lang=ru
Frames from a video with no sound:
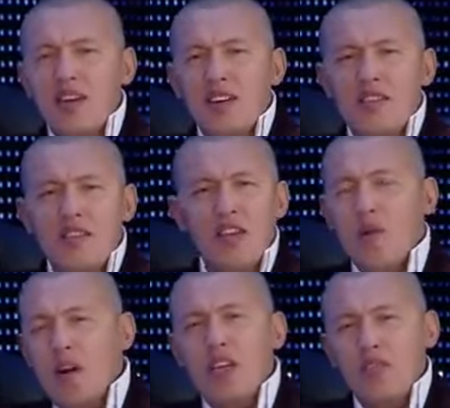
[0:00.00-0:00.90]

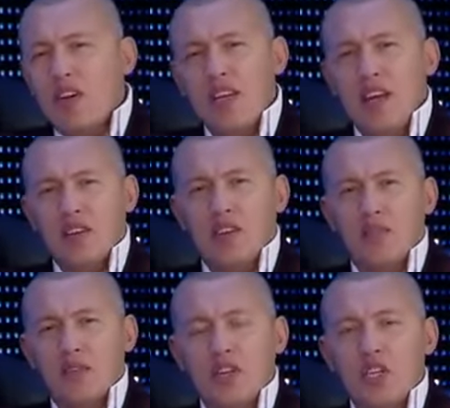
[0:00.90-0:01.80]
самое невероятное
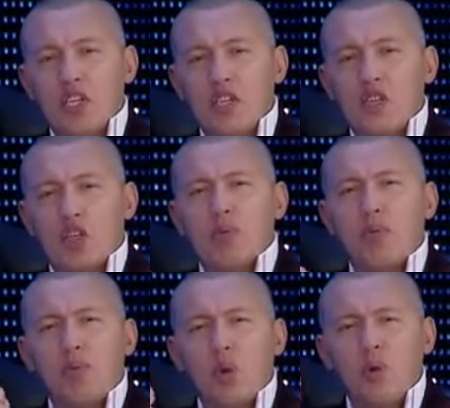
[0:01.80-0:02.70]
в твоей жизни, чтобы
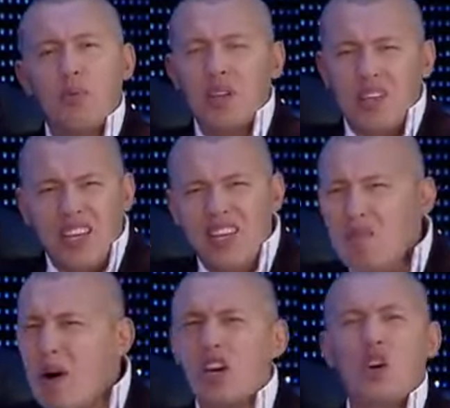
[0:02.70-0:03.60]
плод был
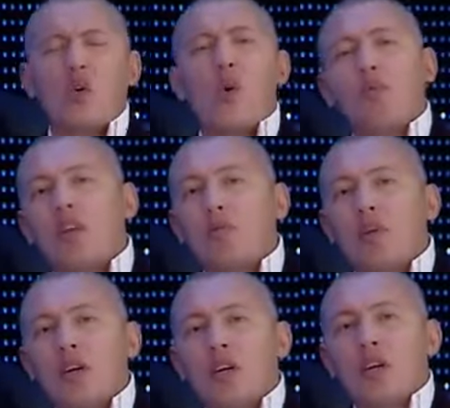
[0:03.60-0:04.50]
таким огромным.
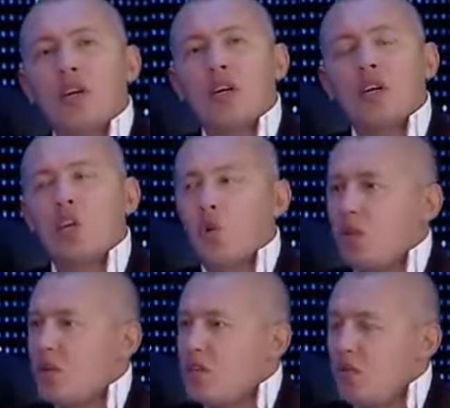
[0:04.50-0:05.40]

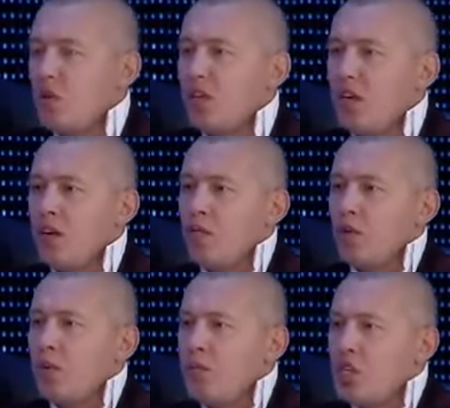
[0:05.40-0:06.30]
Кто-то сегодня,
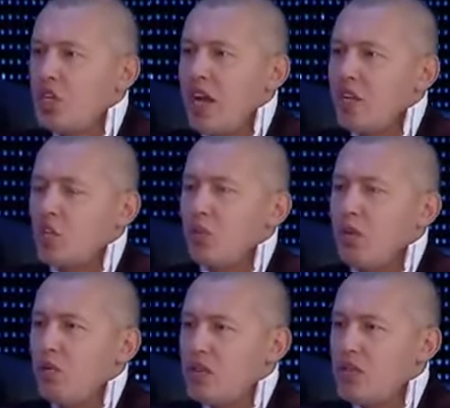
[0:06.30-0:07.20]
он мечтает,
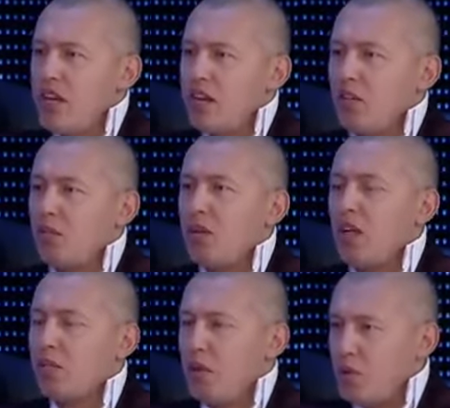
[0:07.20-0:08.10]
чтобы его церковь
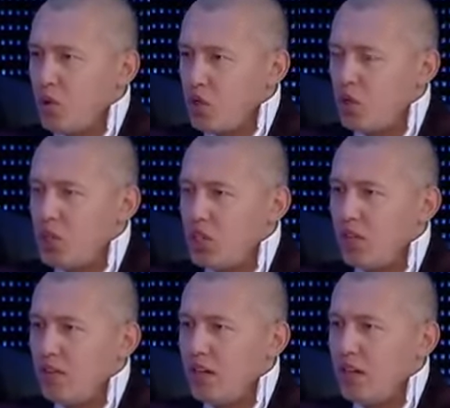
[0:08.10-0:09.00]
была, к примеру, 100
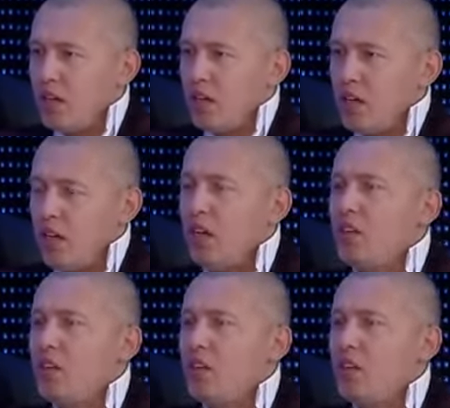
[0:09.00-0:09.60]
человек или